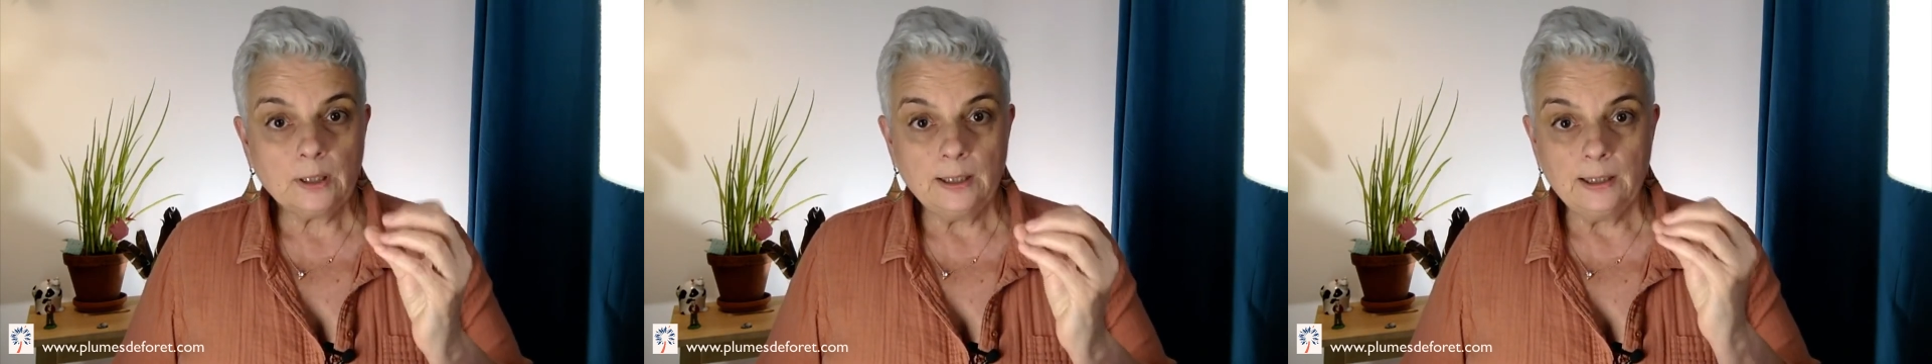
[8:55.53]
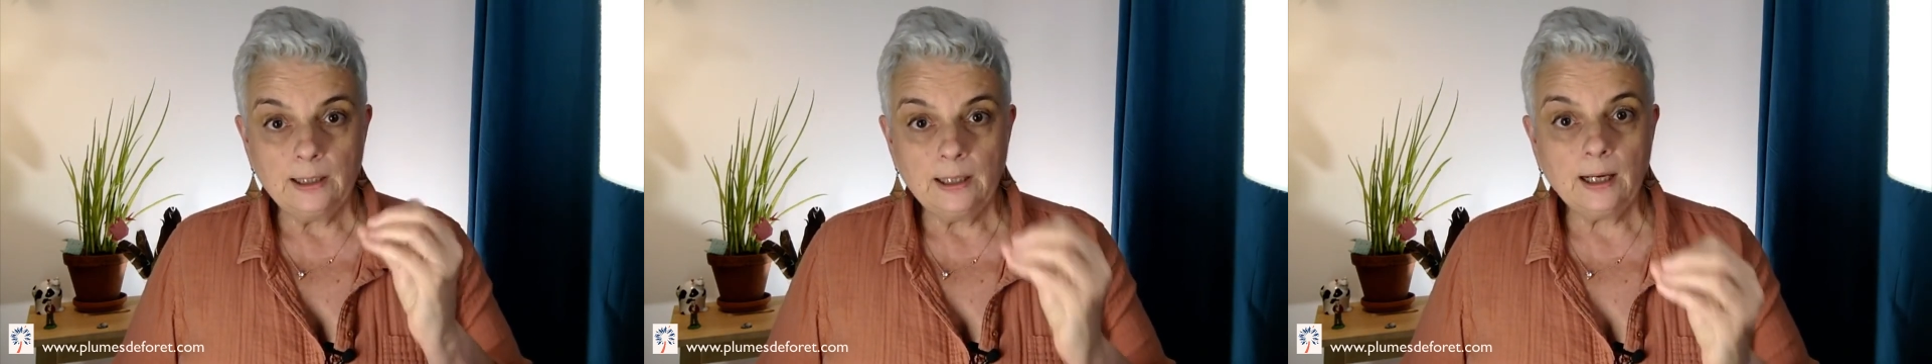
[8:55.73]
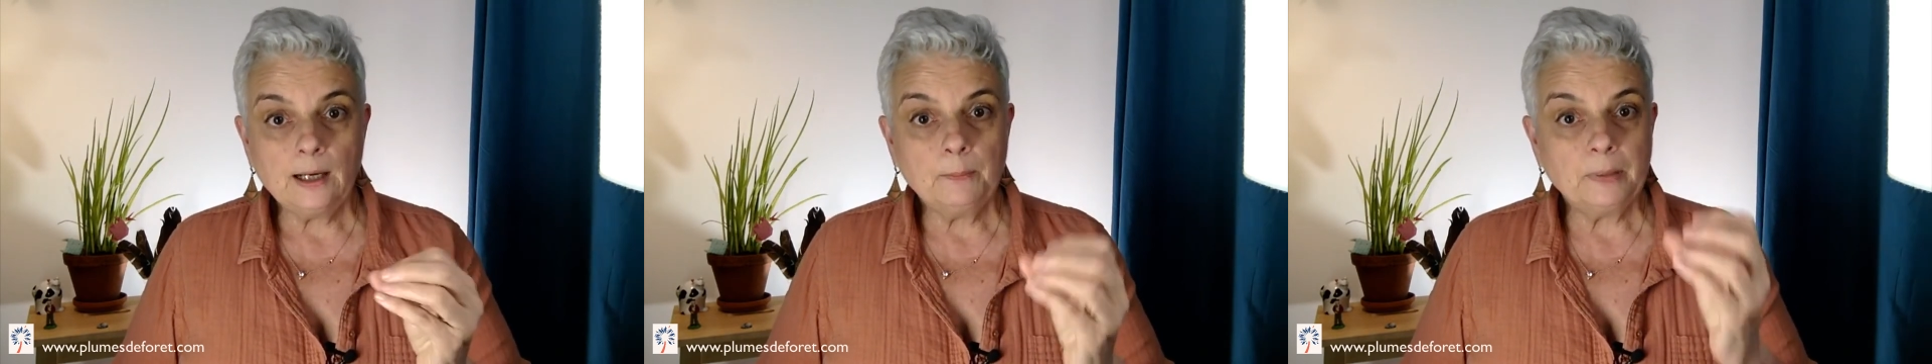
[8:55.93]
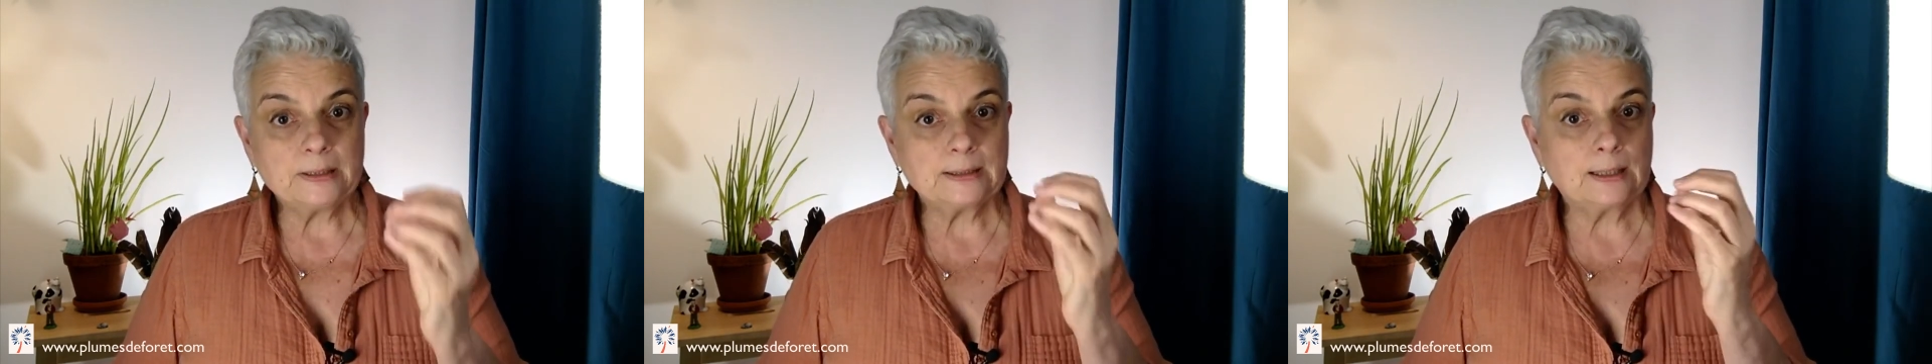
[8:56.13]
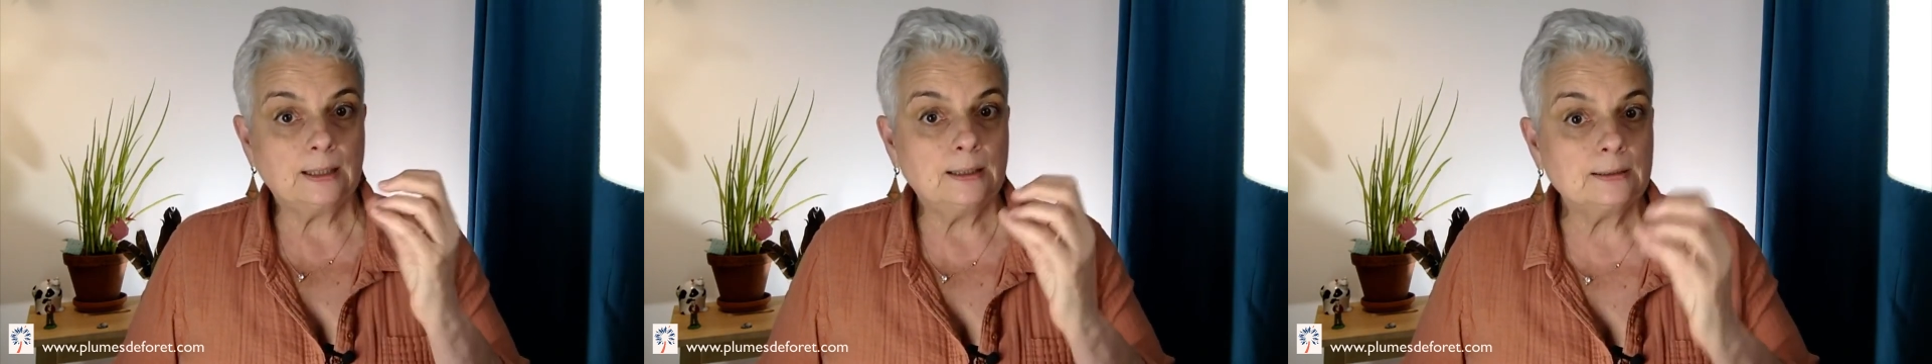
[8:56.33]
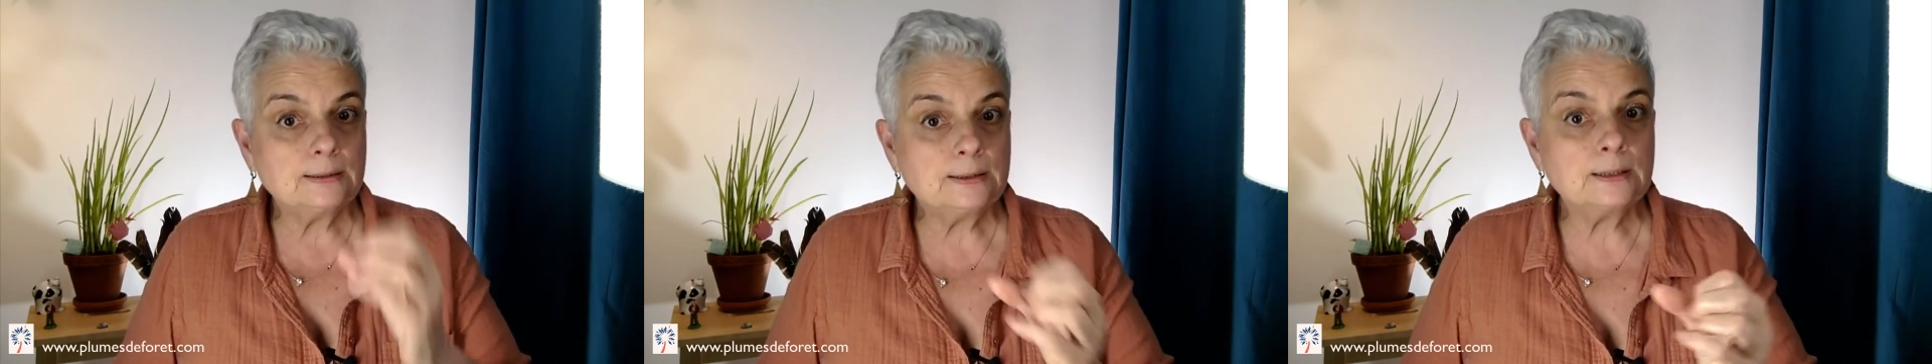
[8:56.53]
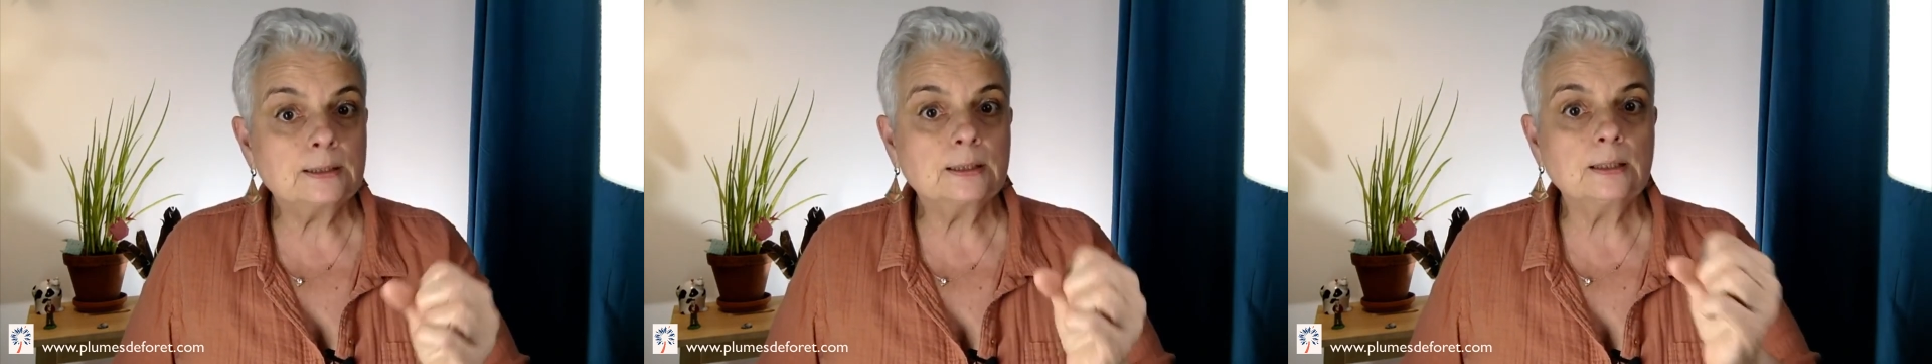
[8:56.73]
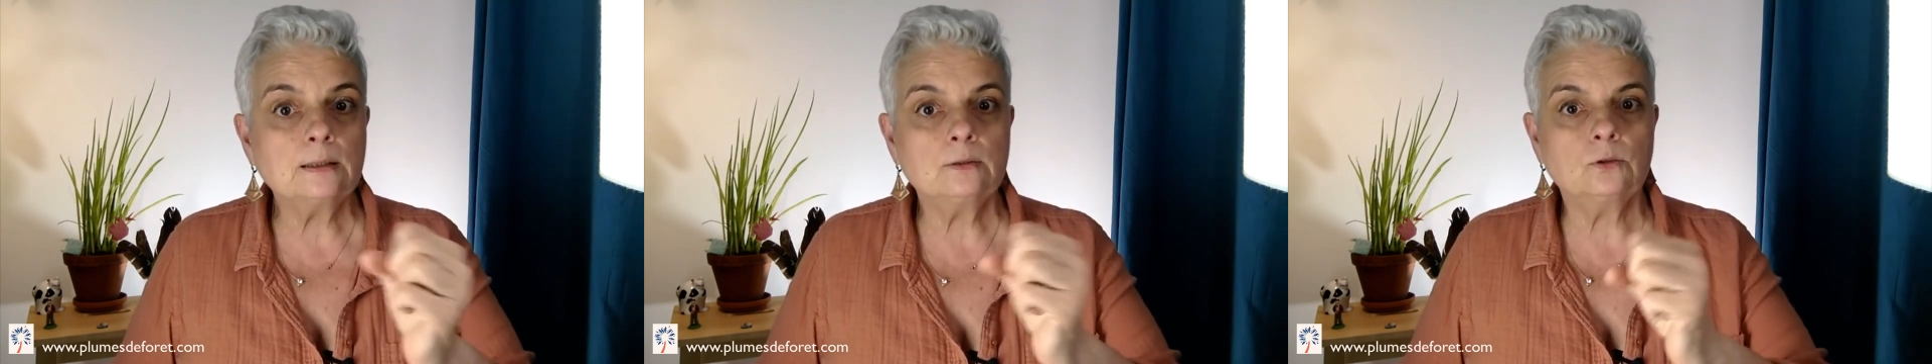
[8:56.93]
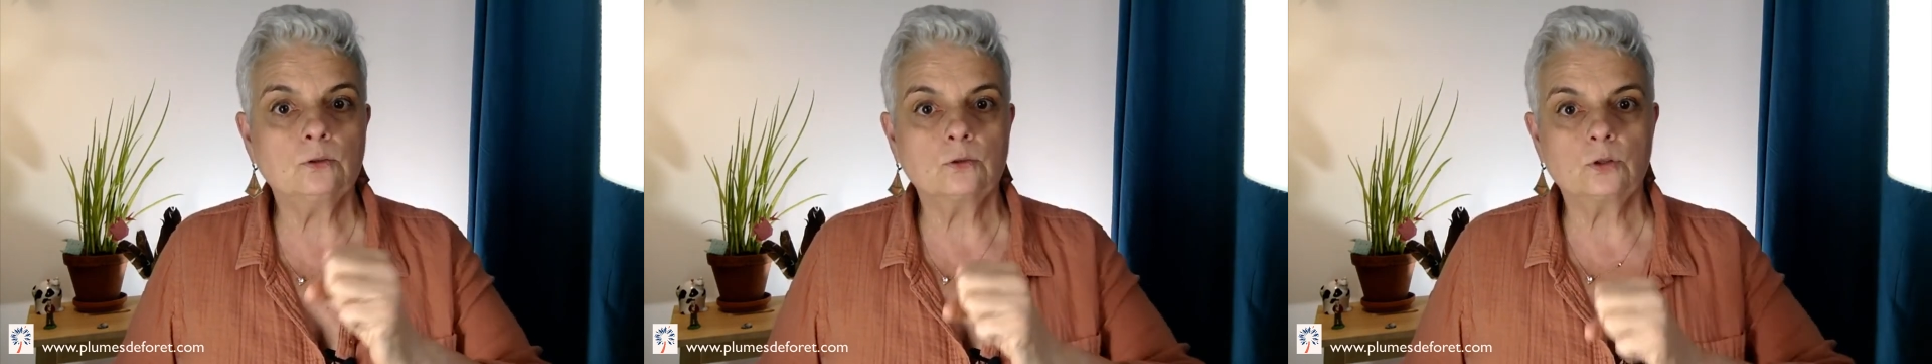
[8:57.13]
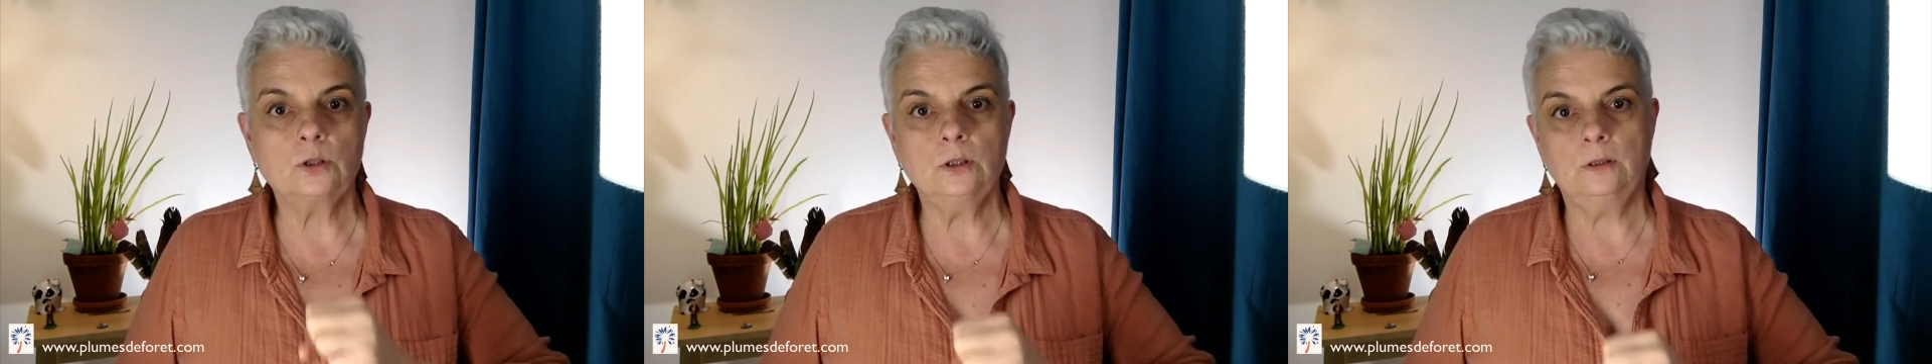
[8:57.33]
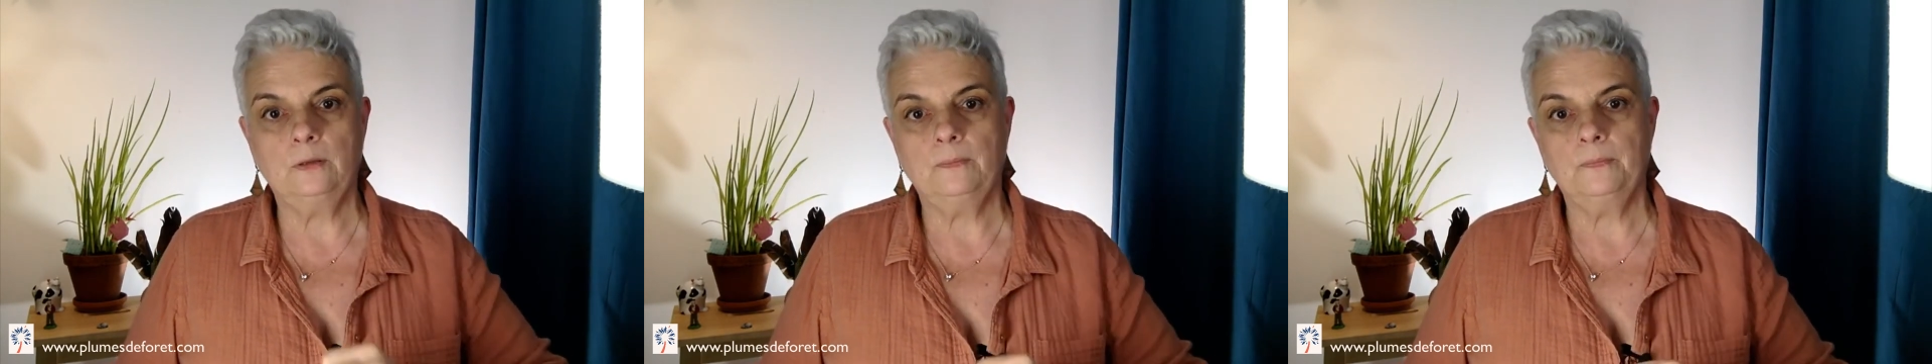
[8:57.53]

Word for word: elle est là parce qu'elle indique un danger.